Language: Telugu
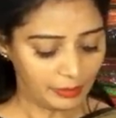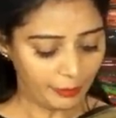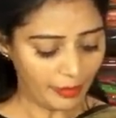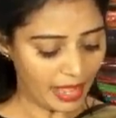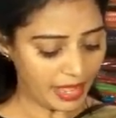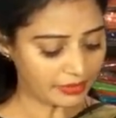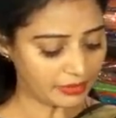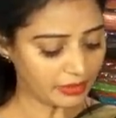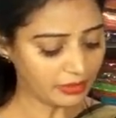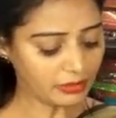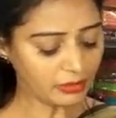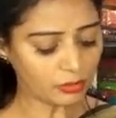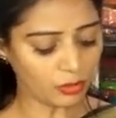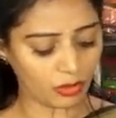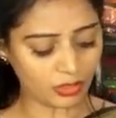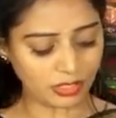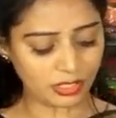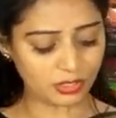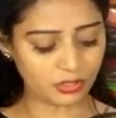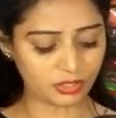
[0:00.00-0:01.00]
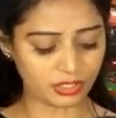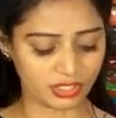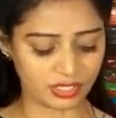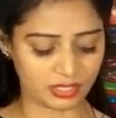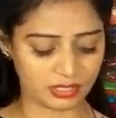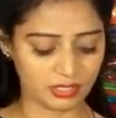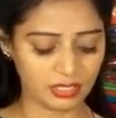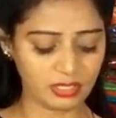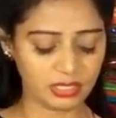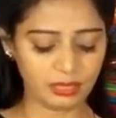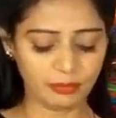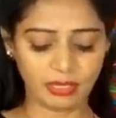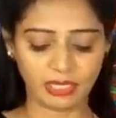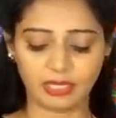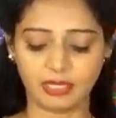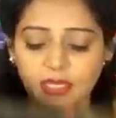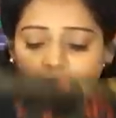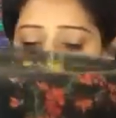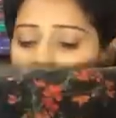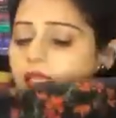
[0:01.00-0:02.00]
ఈ ప్యాటర్న్ కాస్ట్ వచ్చేసి ఇది
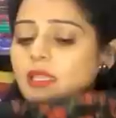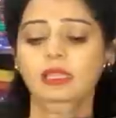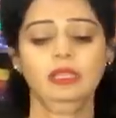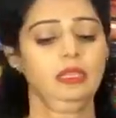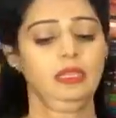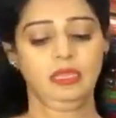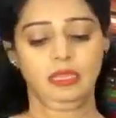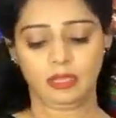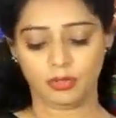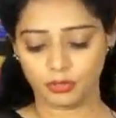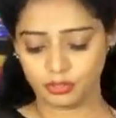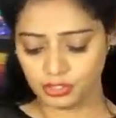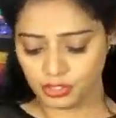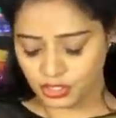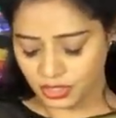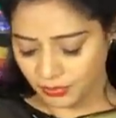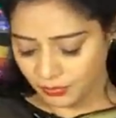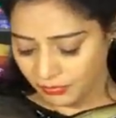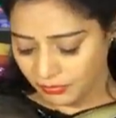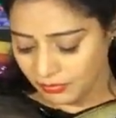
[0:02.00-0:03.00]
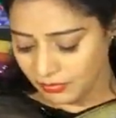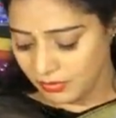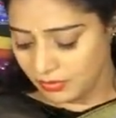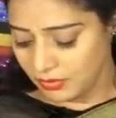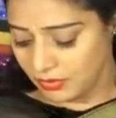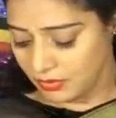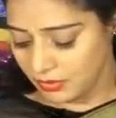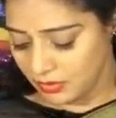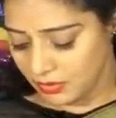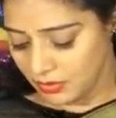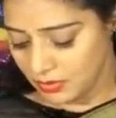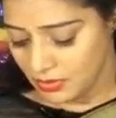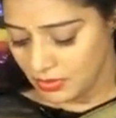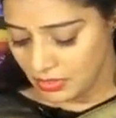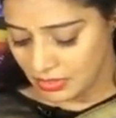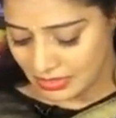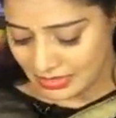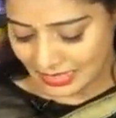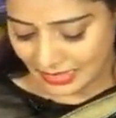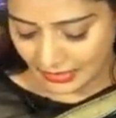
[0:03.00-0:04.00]
మనకి కొంచెం
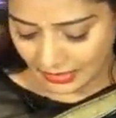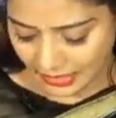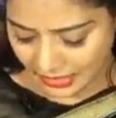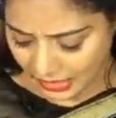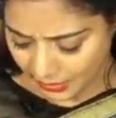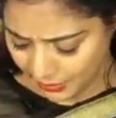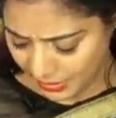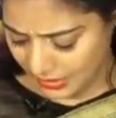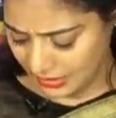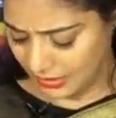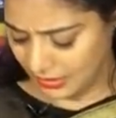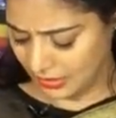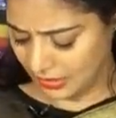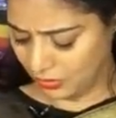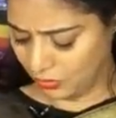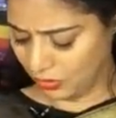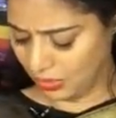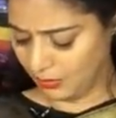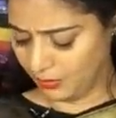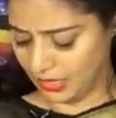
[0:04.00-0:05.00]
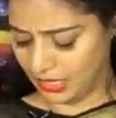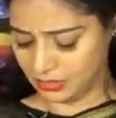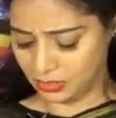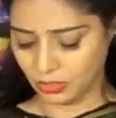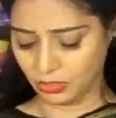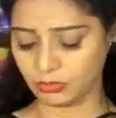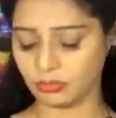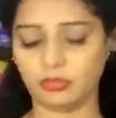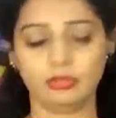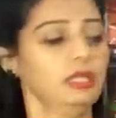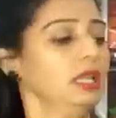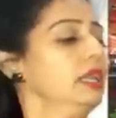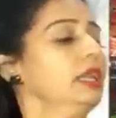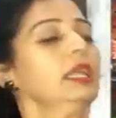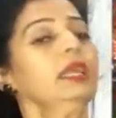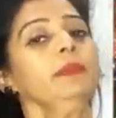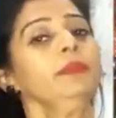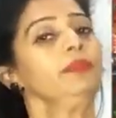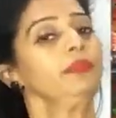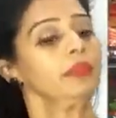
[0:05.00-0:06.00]
చందేరి మెటీరియల్ కూడా మిక్స్
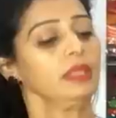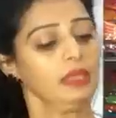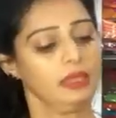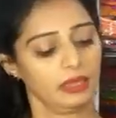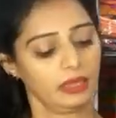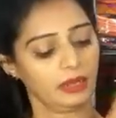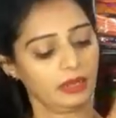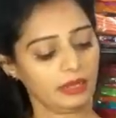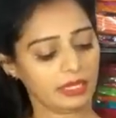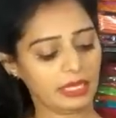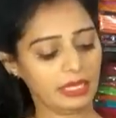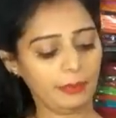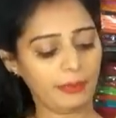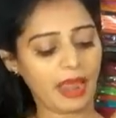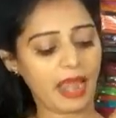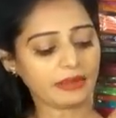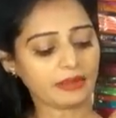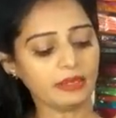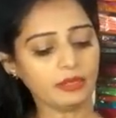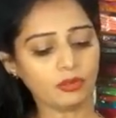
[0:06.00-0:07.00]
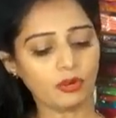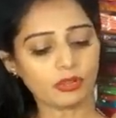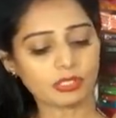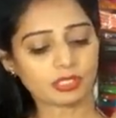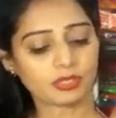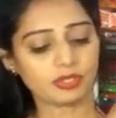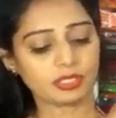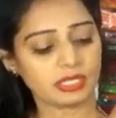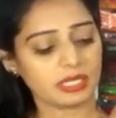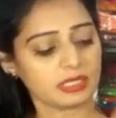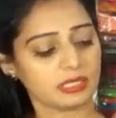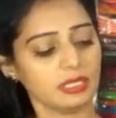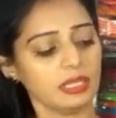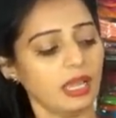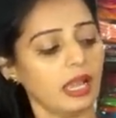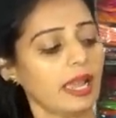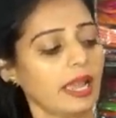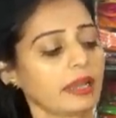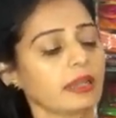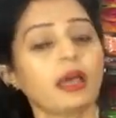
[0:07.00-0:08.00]
అవుతుందండి ఈ ప్యాటర్న్ కాస్ట్
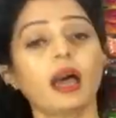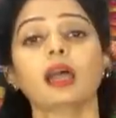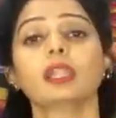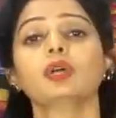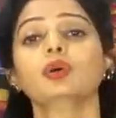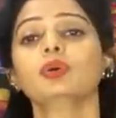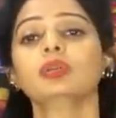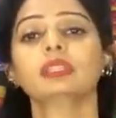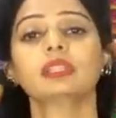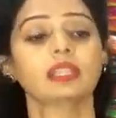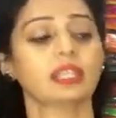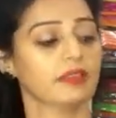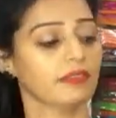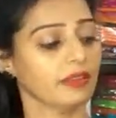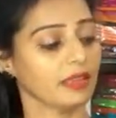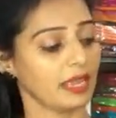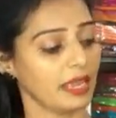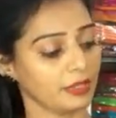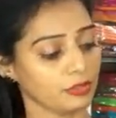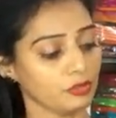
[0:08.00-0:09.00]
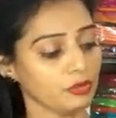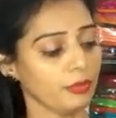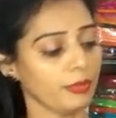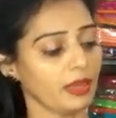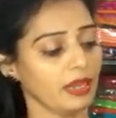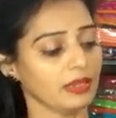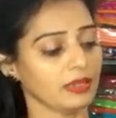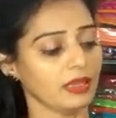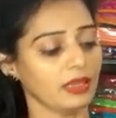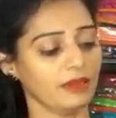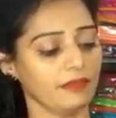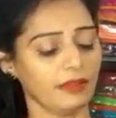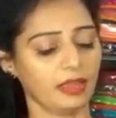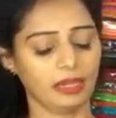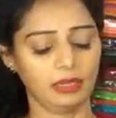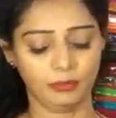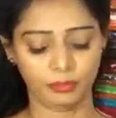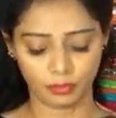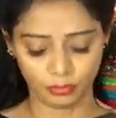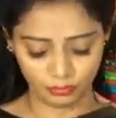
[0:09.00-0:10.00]
వచ్చేసి నాలుగు వందల ఇరవై ఐదు రూపాయలకే
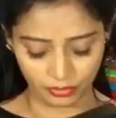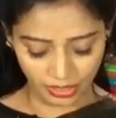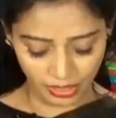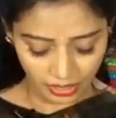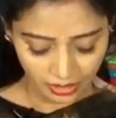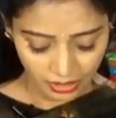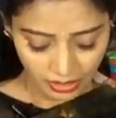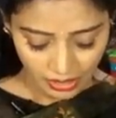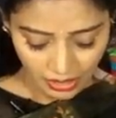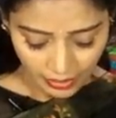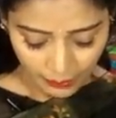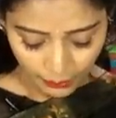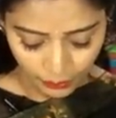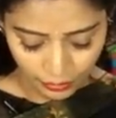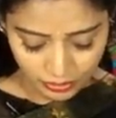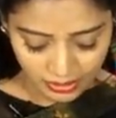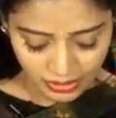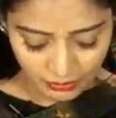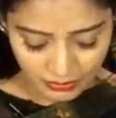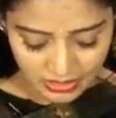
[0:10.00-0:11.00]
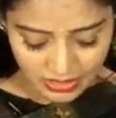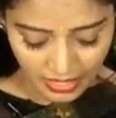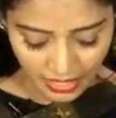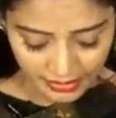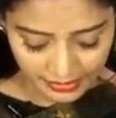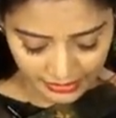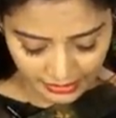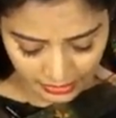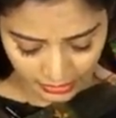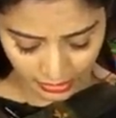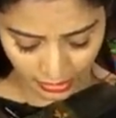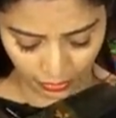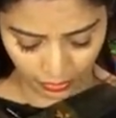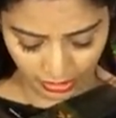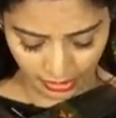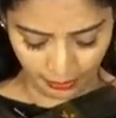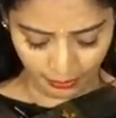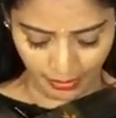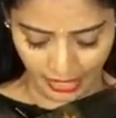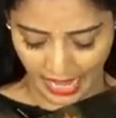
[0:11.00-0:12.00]
అవైలబుల్ ఉంది మొత్తం సారీ అంతా
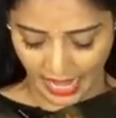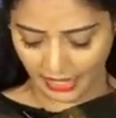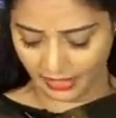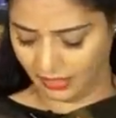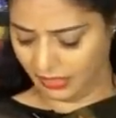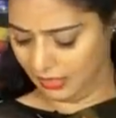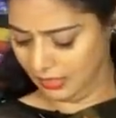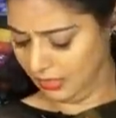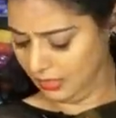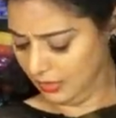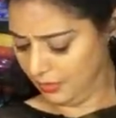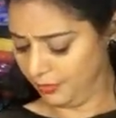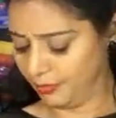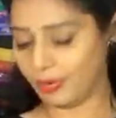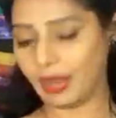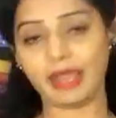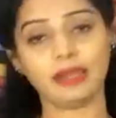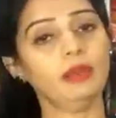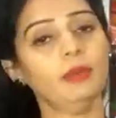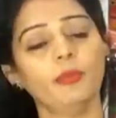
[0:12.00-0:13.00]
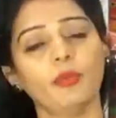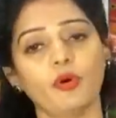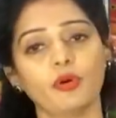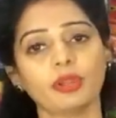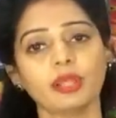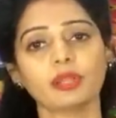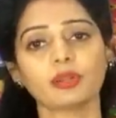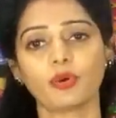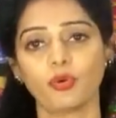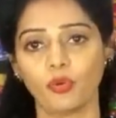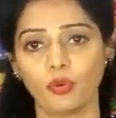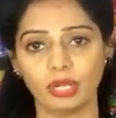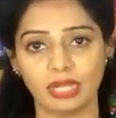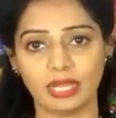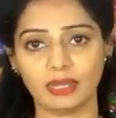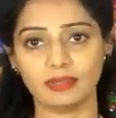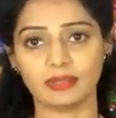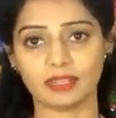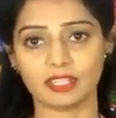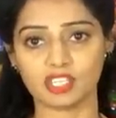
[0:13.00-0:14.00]
కూడా బ్లాక్ కలర్ పైన బోర్డర్
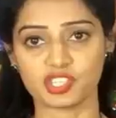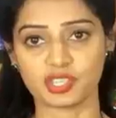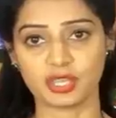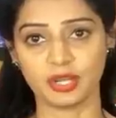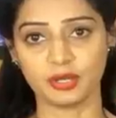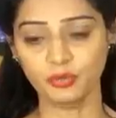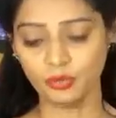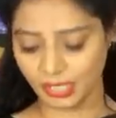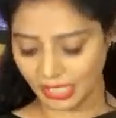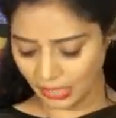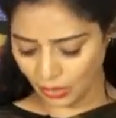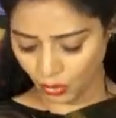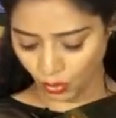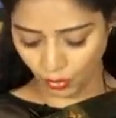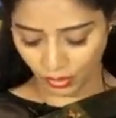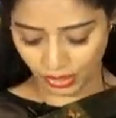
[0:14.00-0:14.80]
గోల్డ్ కలర్ ఇచ్చారు ఈ